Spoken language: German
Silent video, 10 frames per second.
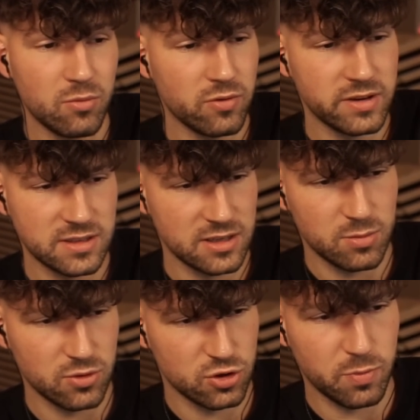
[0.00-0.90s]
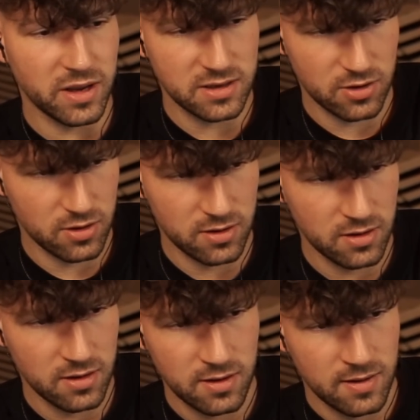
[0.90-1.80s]
nur weil sie nicht mit uns sprechen können.
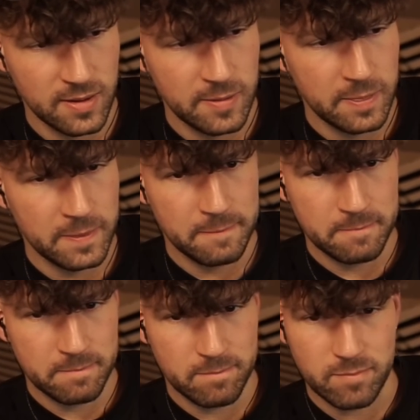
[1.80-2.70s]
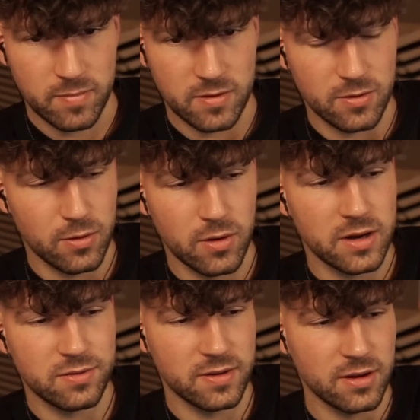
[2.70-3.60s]
So,
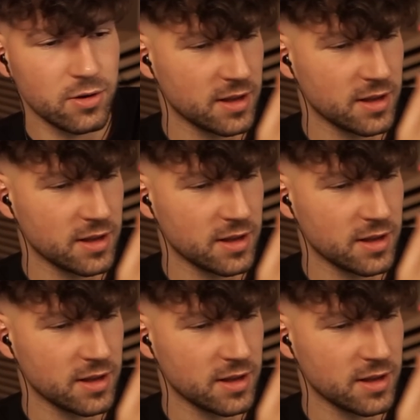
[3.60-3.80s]
ich finde auch